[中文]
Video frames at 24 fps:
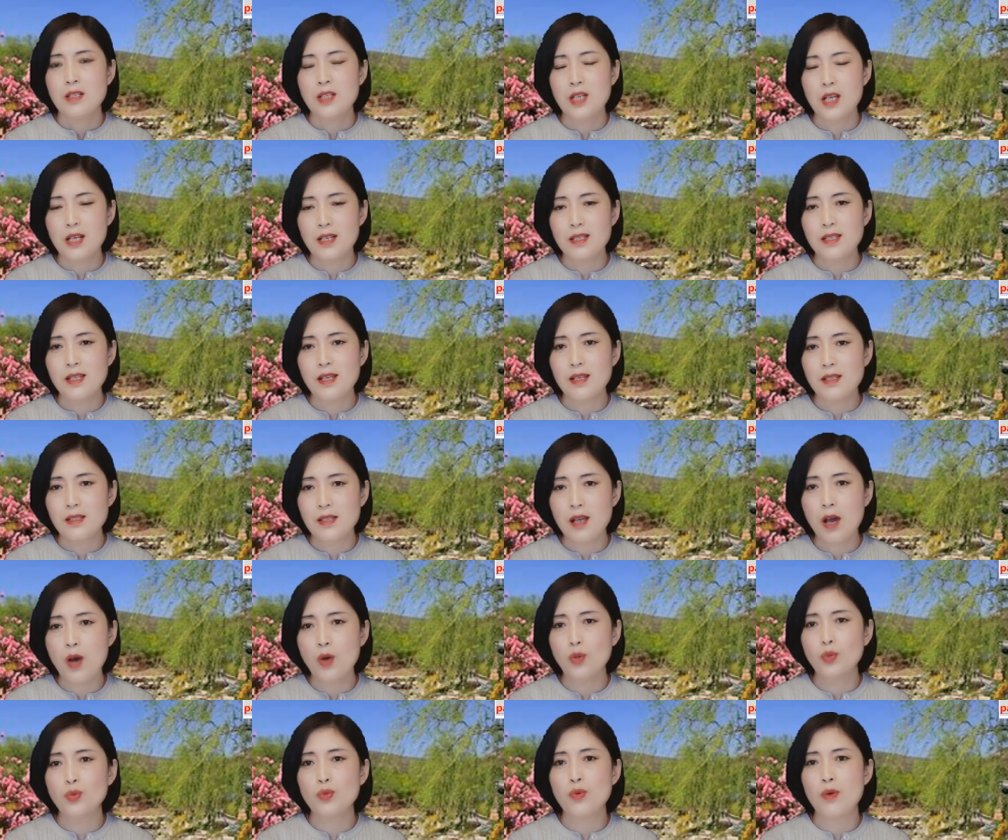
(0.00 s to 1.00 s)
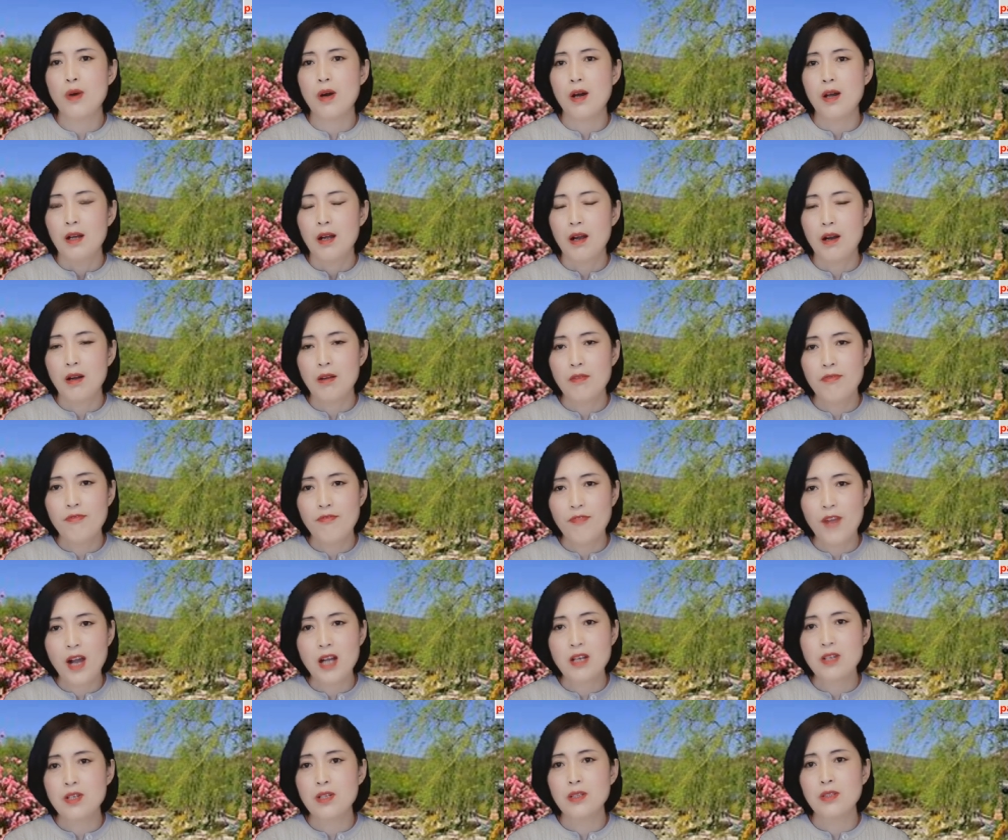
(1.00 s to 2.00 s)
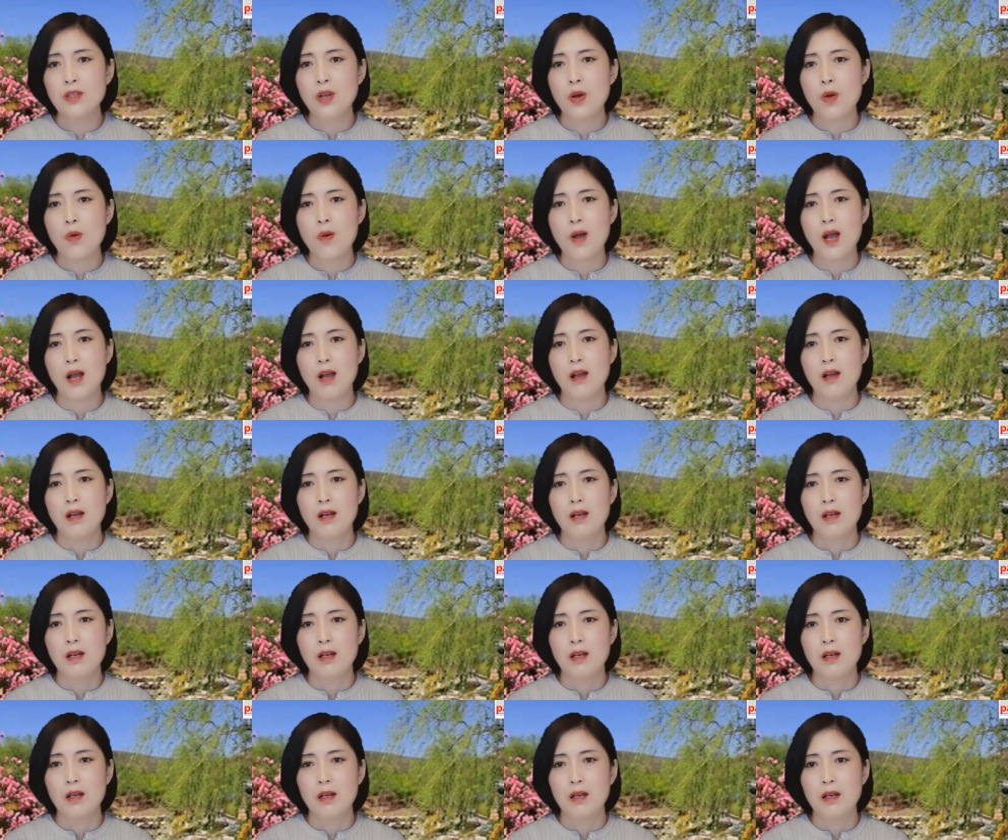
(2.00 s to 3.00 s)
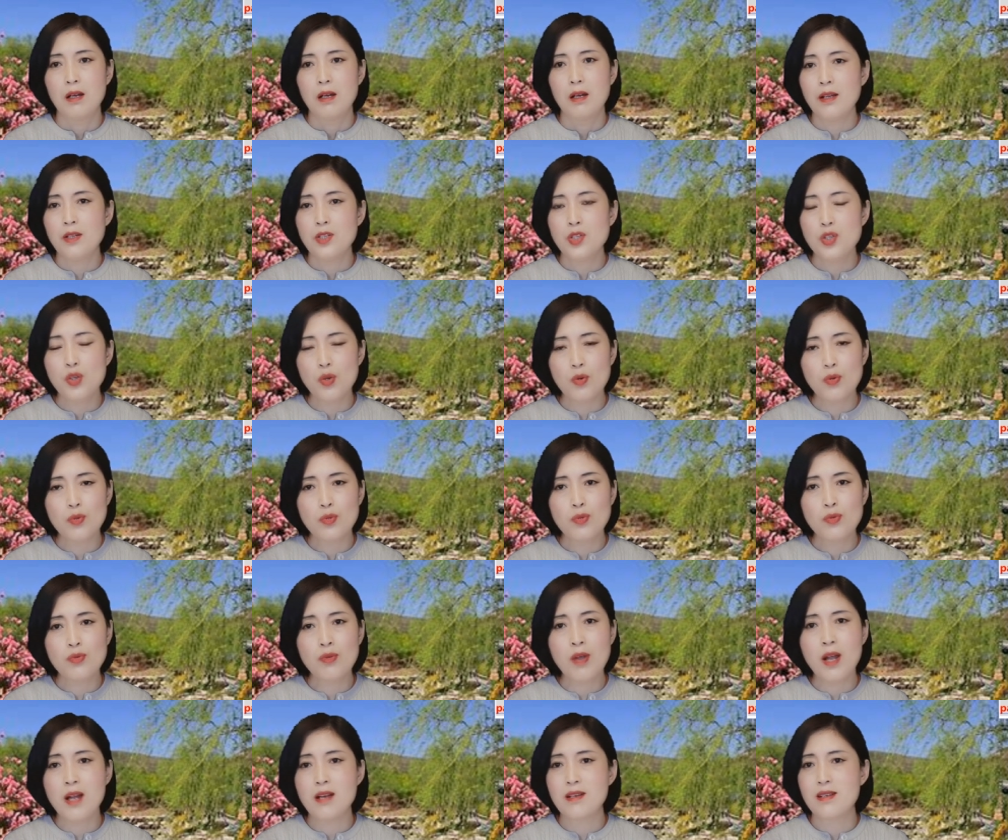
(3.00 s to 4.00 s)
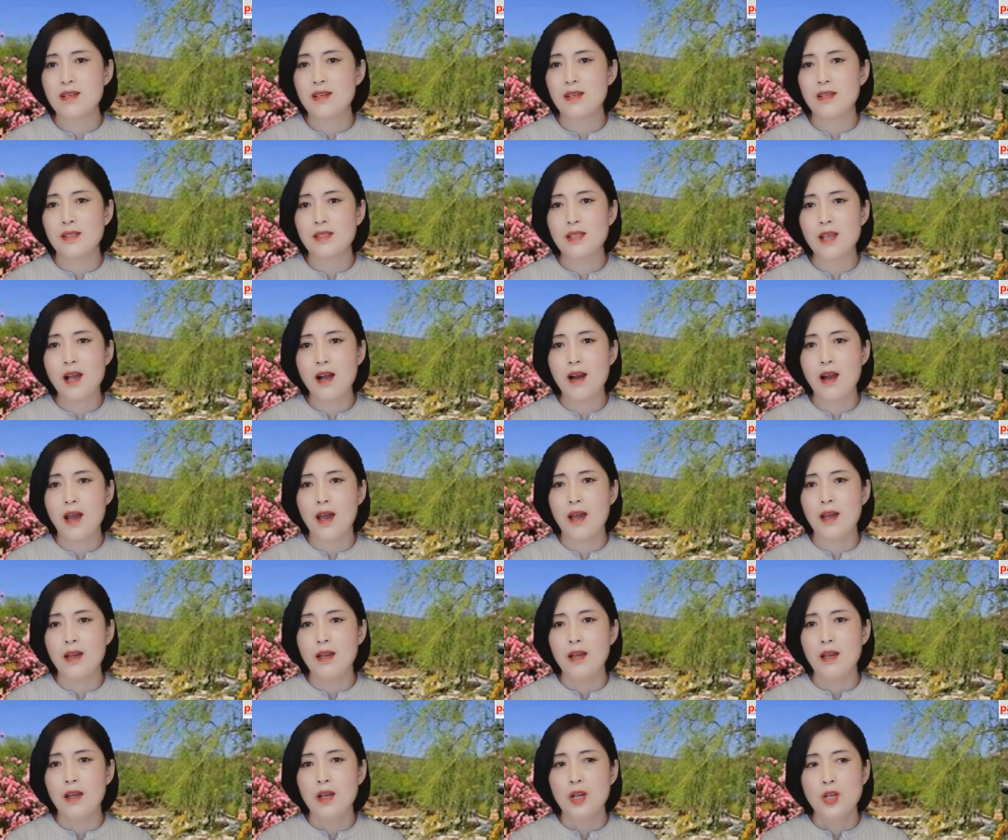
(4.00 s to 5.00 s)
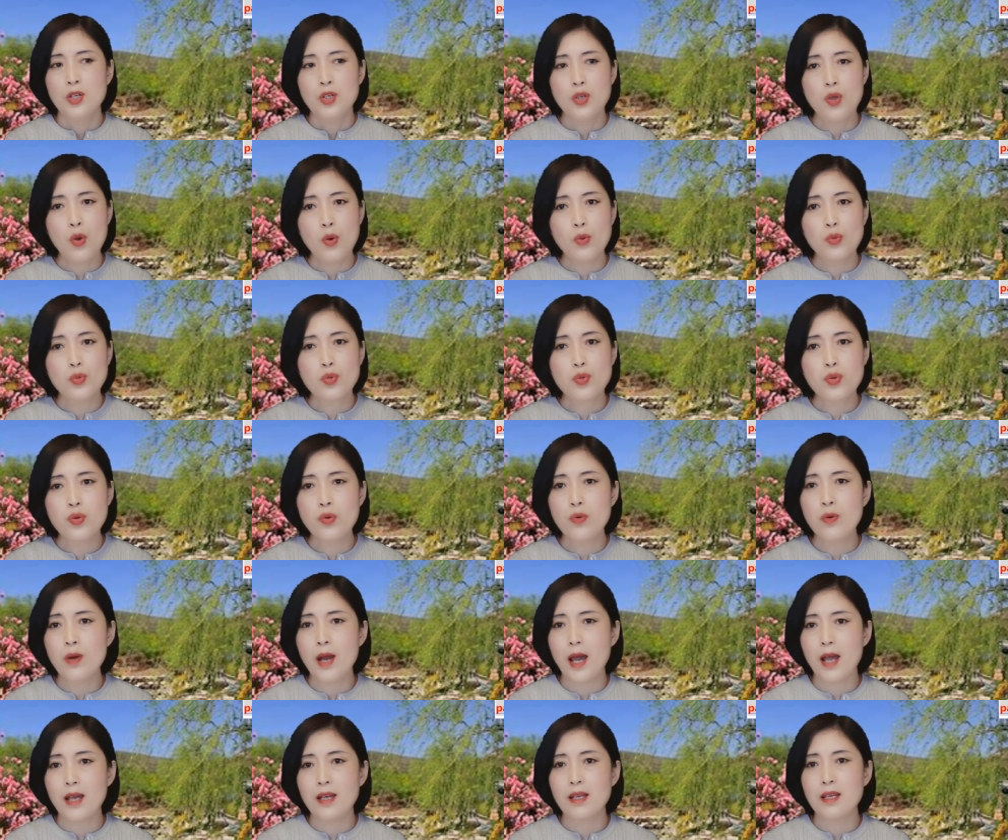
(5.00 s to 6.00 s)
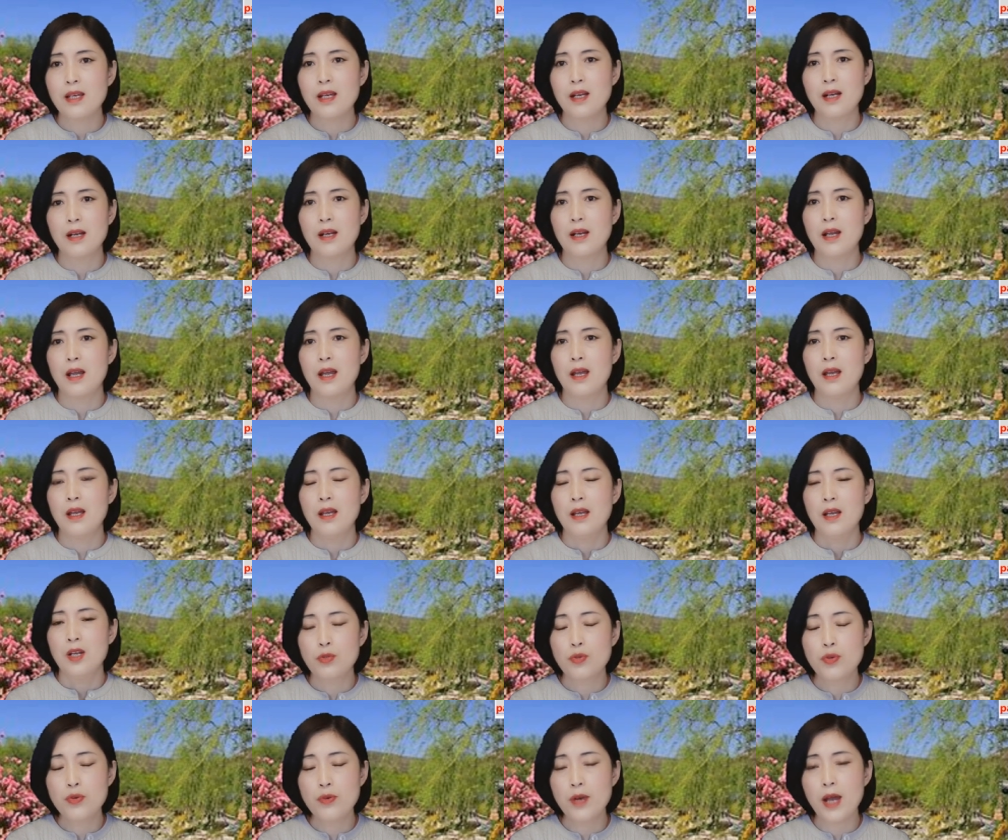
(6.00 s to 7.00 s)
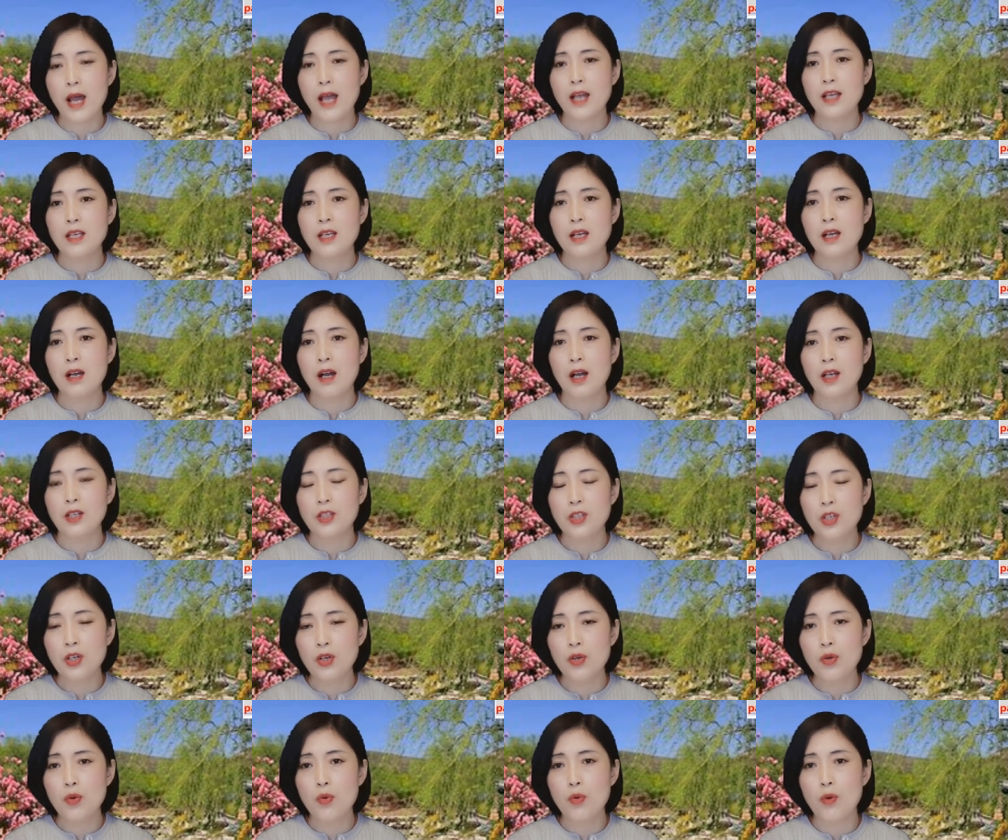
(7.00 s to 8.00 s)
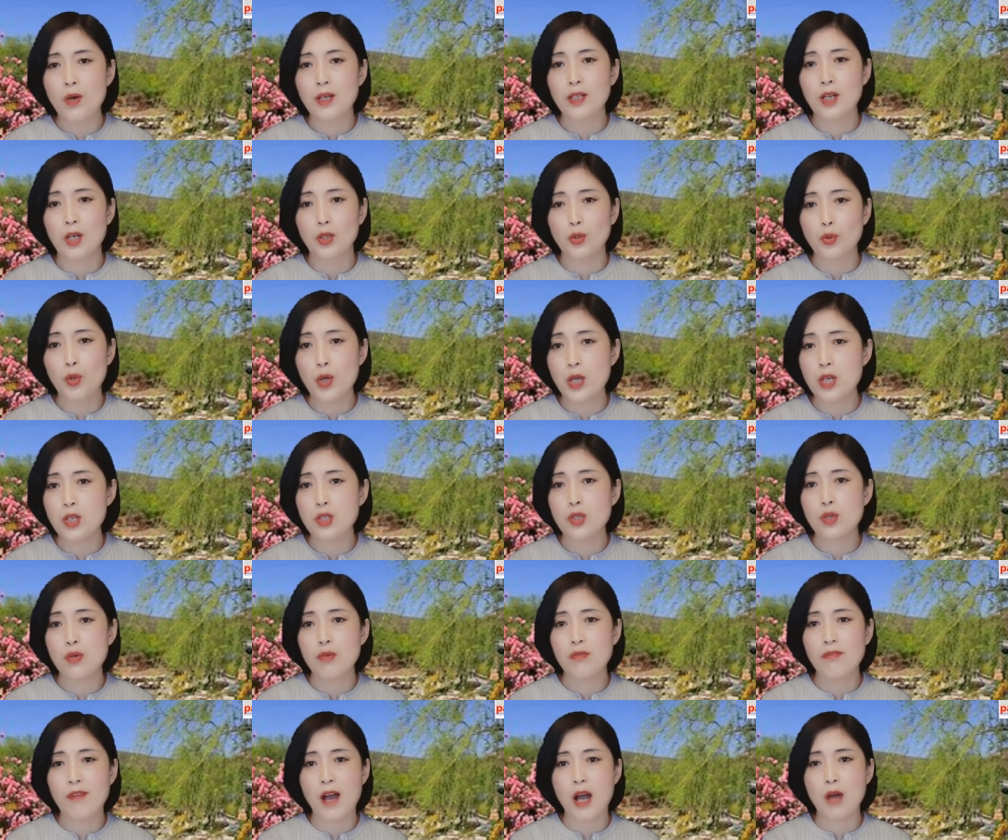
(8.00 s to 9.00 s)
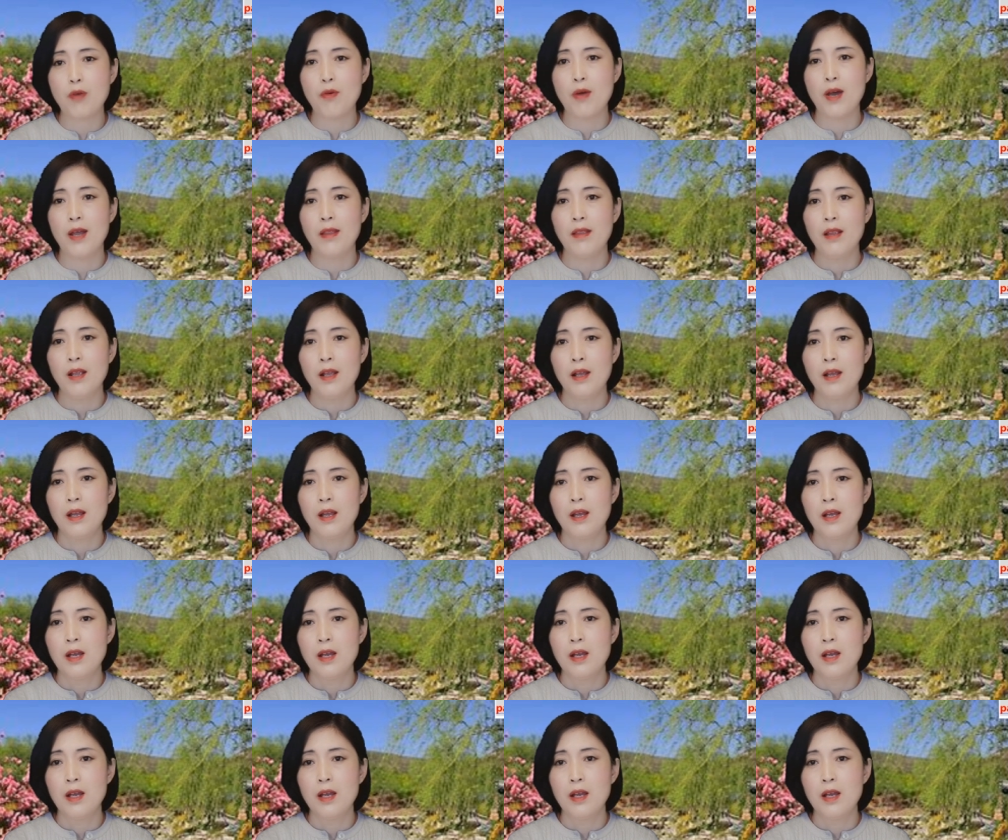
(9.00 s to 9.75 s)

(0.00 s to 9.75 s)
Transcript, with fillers: 这些操作而发生的话，就算是将来又出来一个人，出来一个英国的退休法官